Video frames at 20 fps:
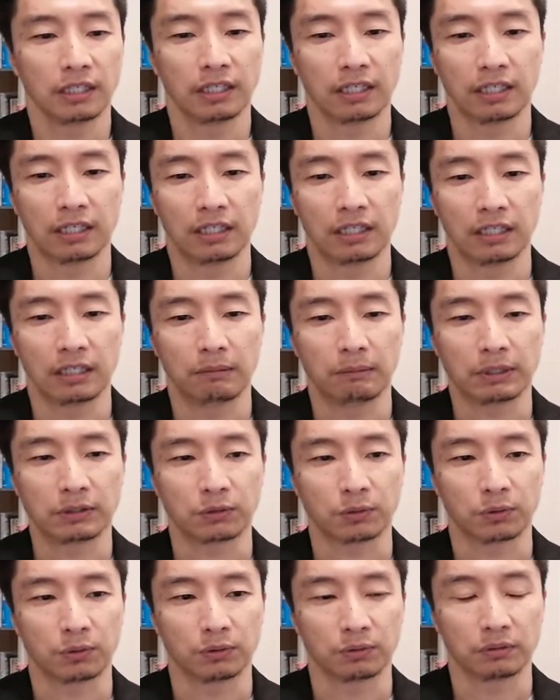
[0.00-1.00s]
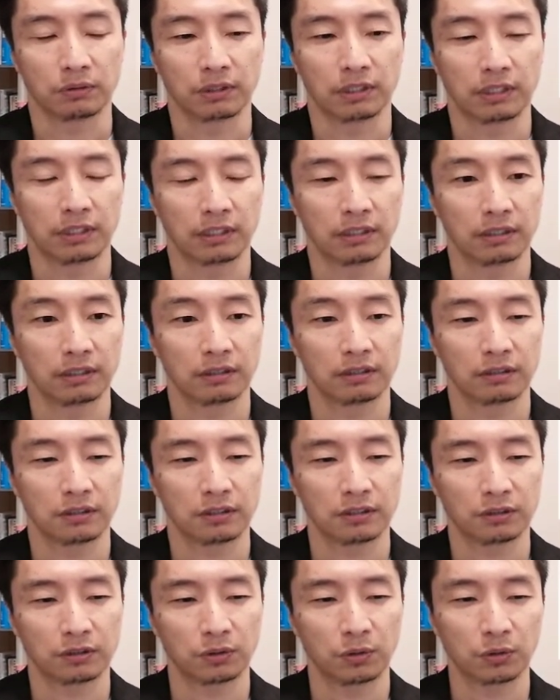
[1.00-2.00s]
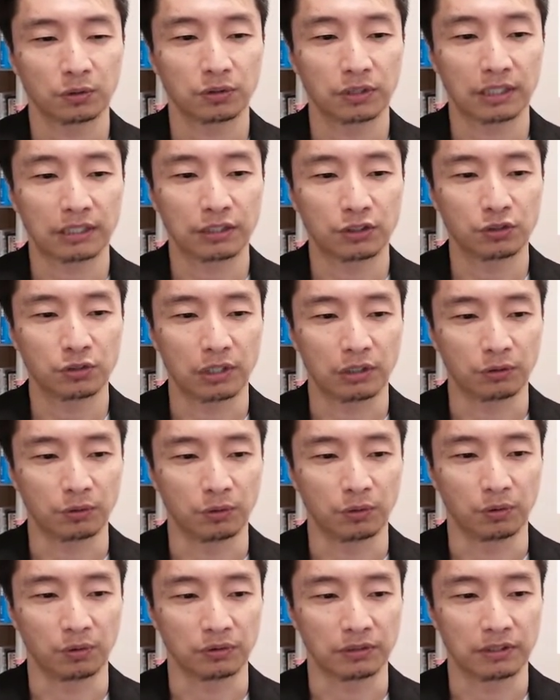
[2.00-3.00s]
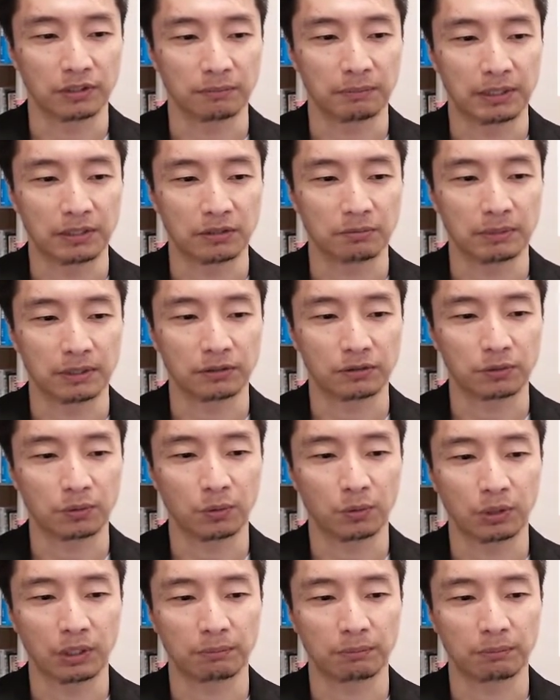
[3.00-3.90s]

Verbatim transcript: えー、まずこのストック型集客の方を説明しますと、